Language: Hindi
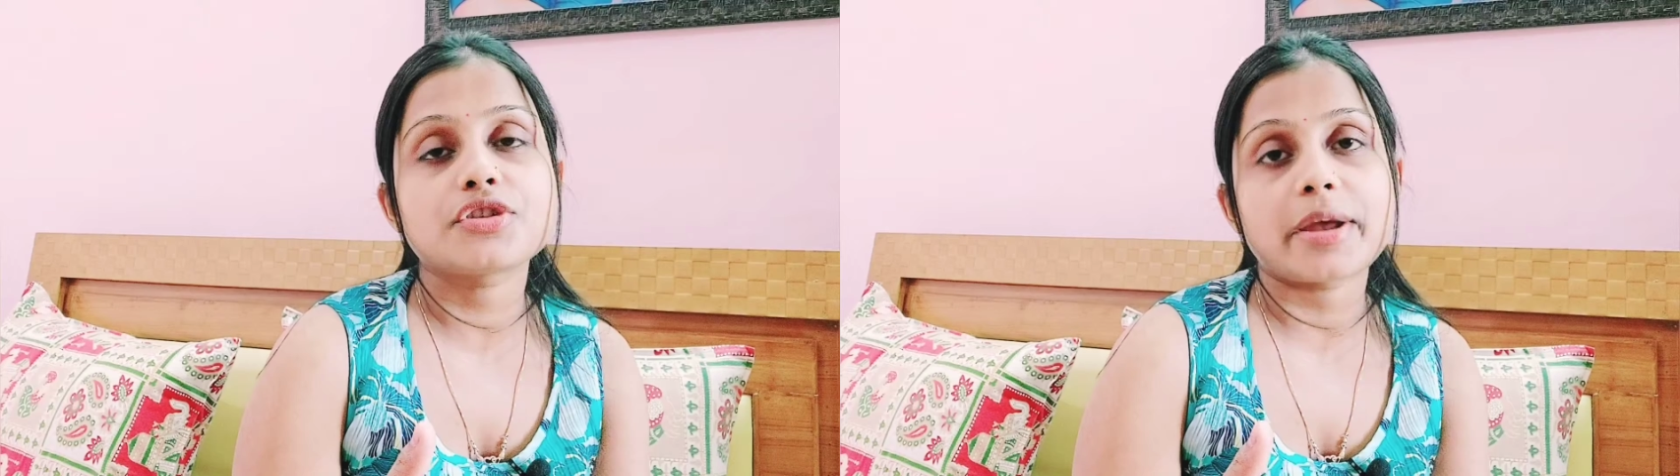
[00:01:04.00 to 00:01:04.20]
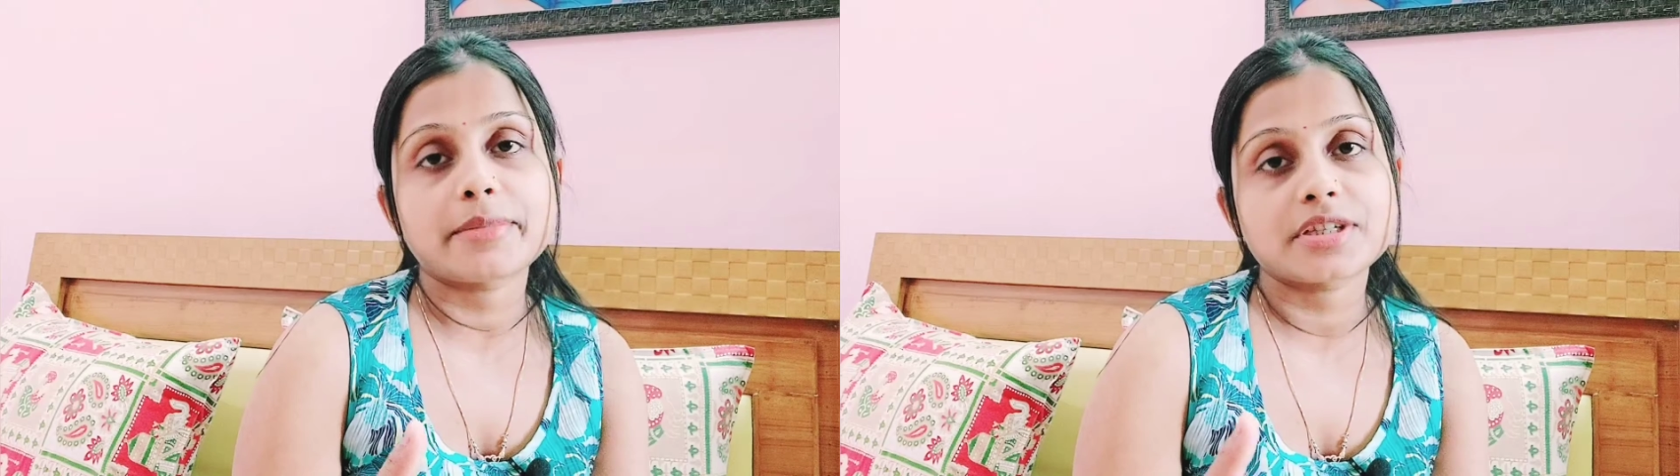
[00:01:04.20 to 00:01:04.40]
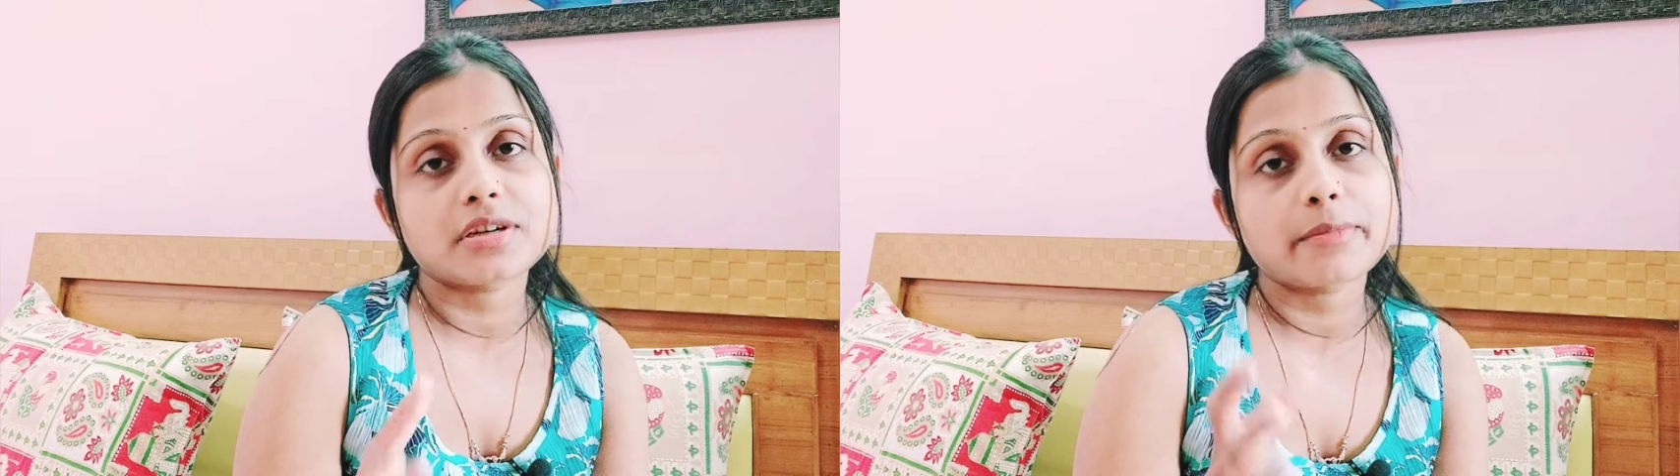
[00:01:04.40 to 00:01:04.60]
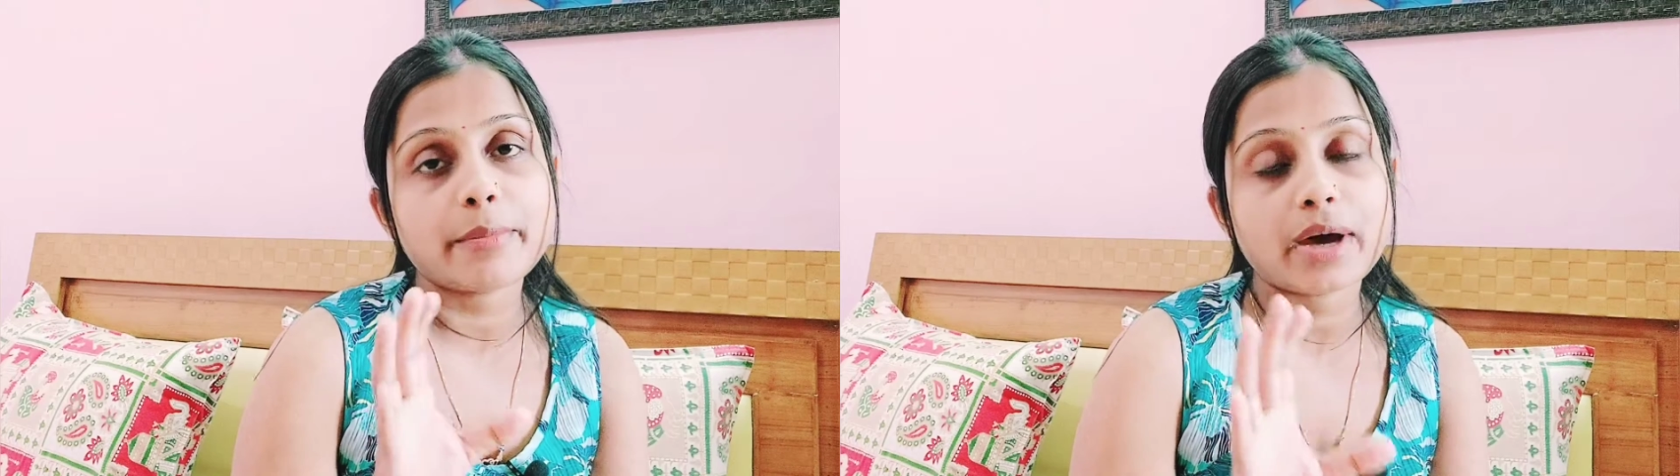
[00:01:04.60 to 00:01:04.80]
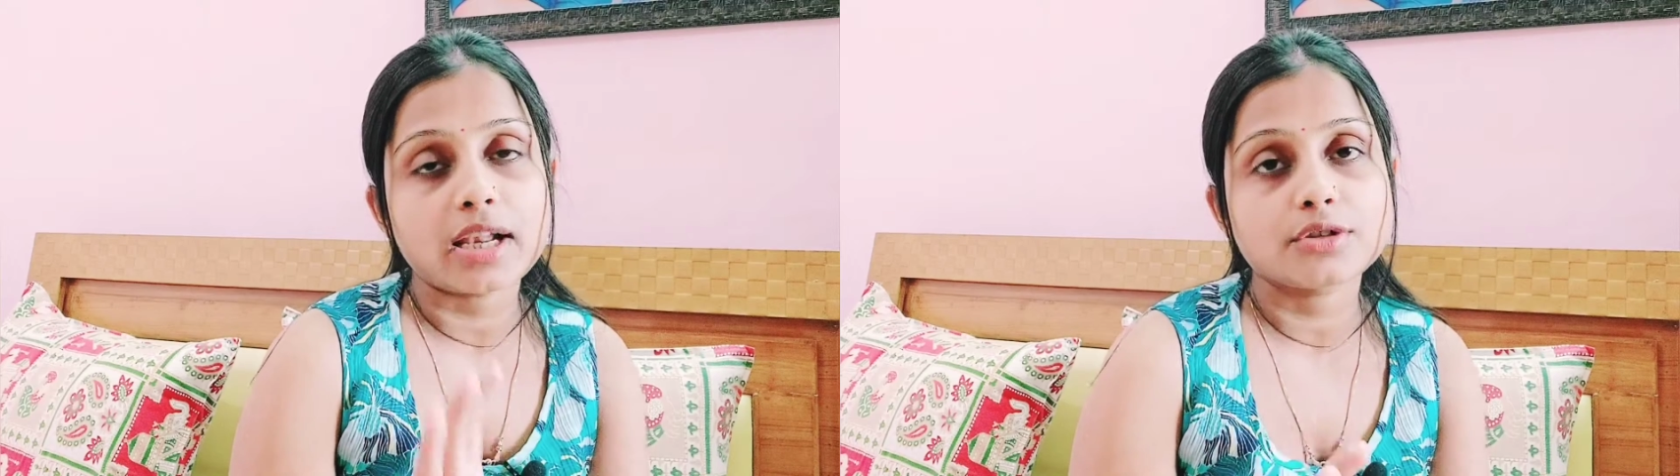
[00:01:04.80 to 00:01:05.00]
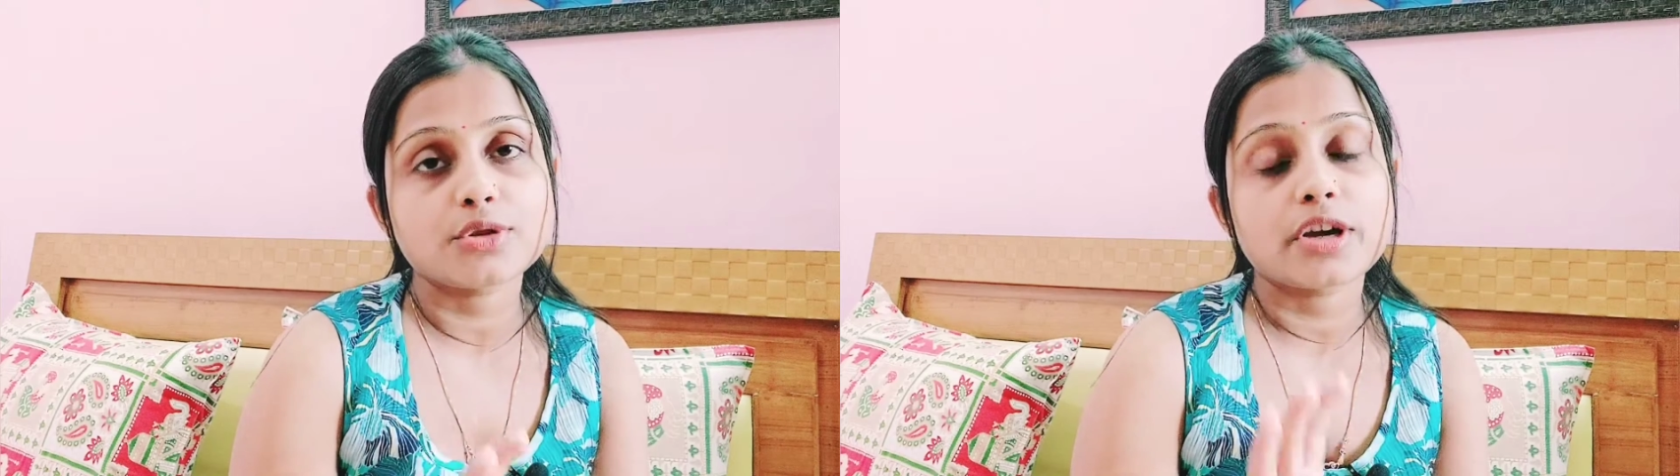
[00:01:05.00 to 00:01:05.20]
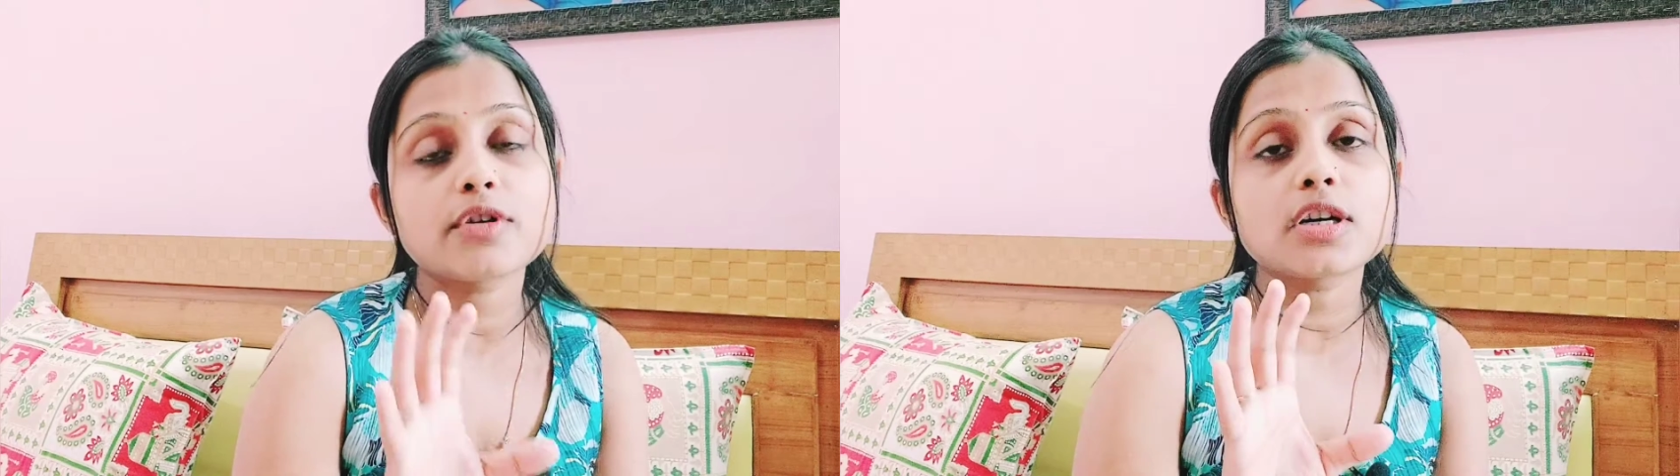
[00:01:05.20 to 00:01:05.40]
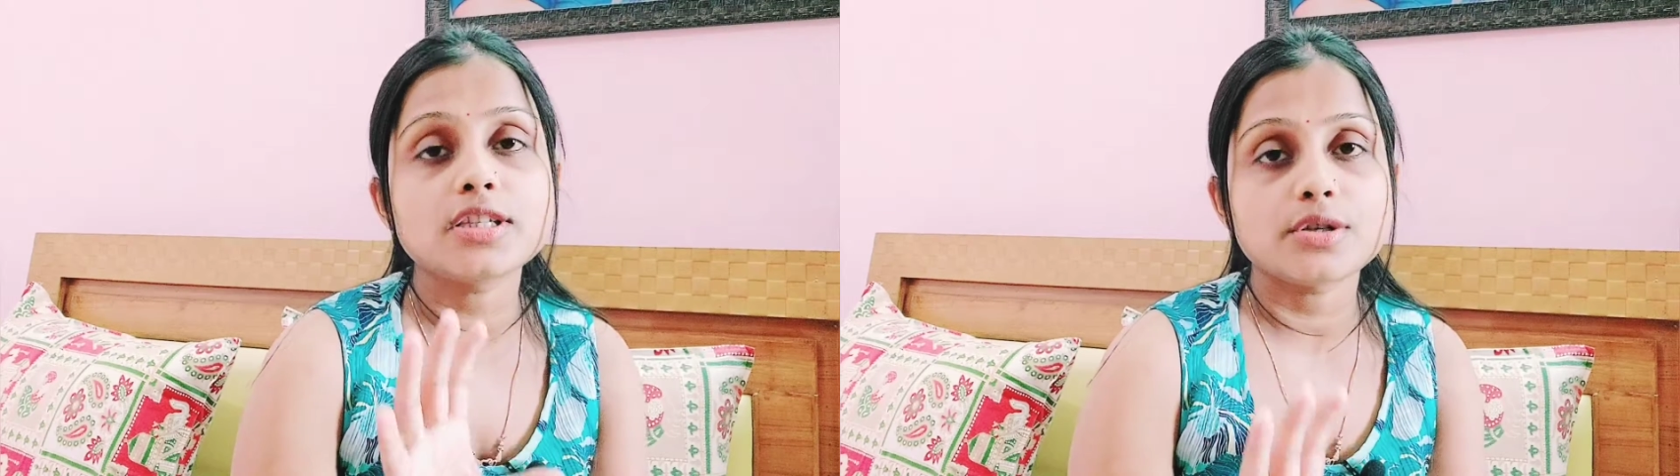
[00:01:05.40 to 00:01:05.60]
ट्राइमेस्टर में पालक जो है वो
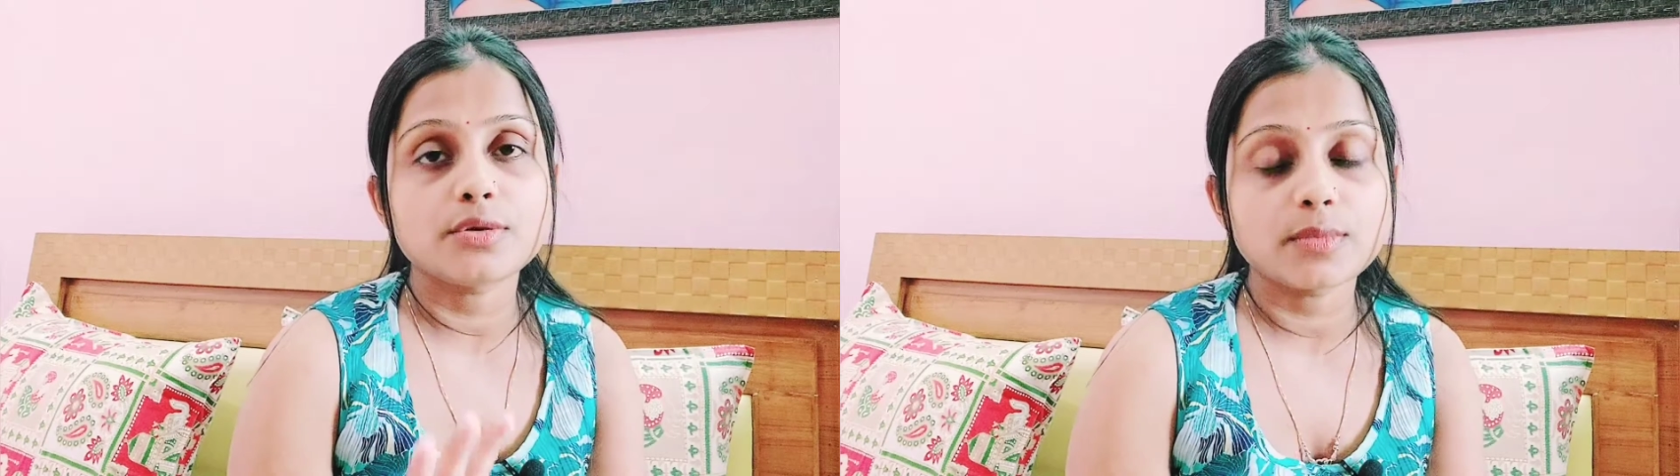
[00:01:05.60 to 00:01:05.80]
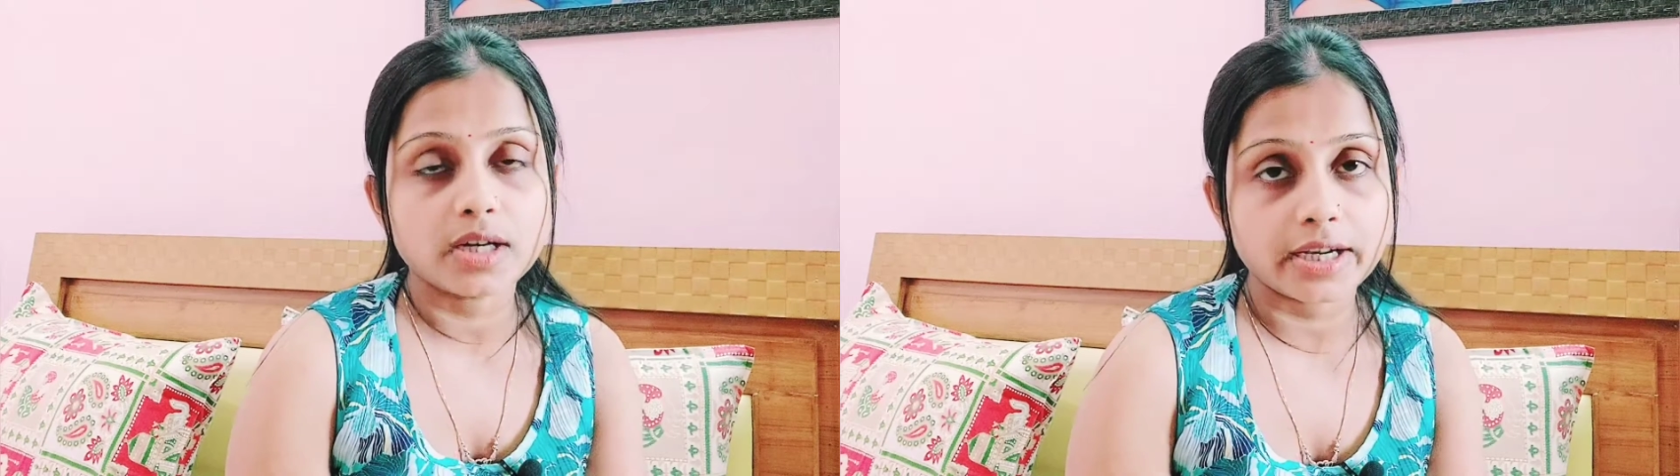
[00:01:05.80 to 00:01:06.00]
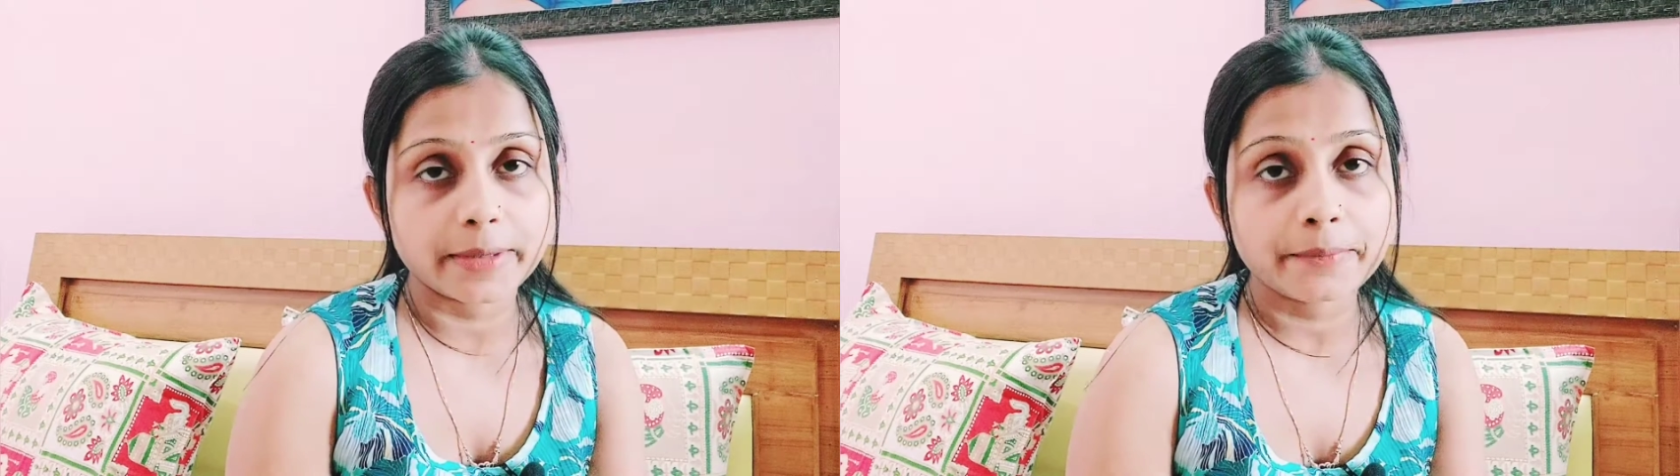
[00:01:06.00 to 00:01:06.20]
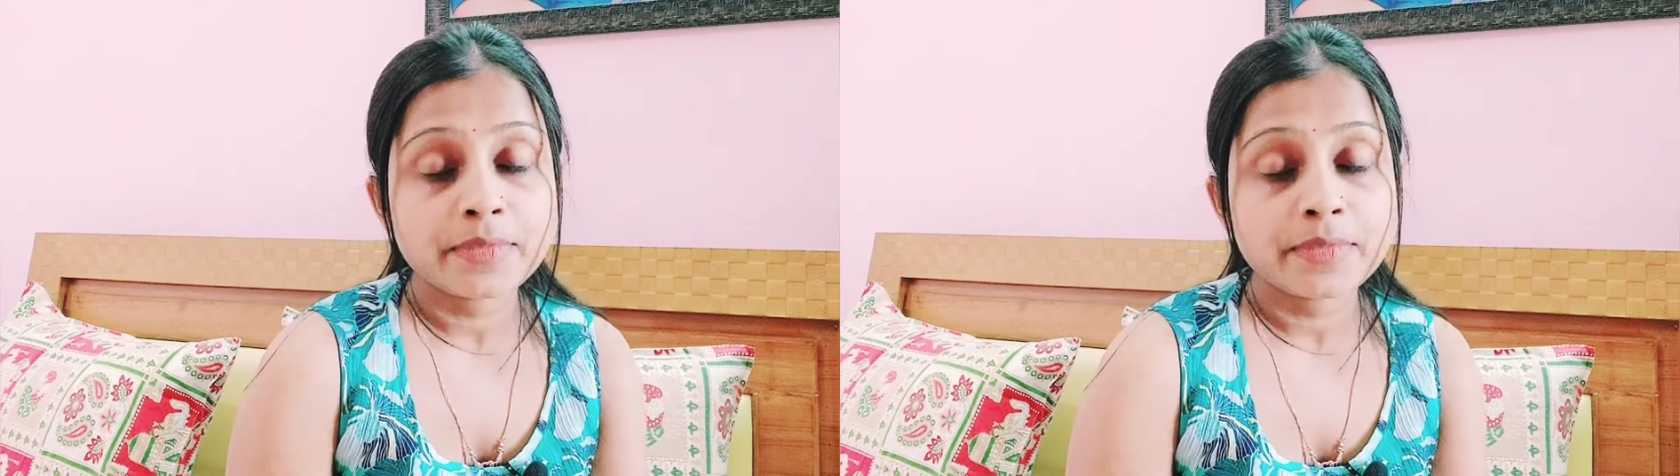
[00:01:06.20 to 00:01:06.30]
कंज्यूम करें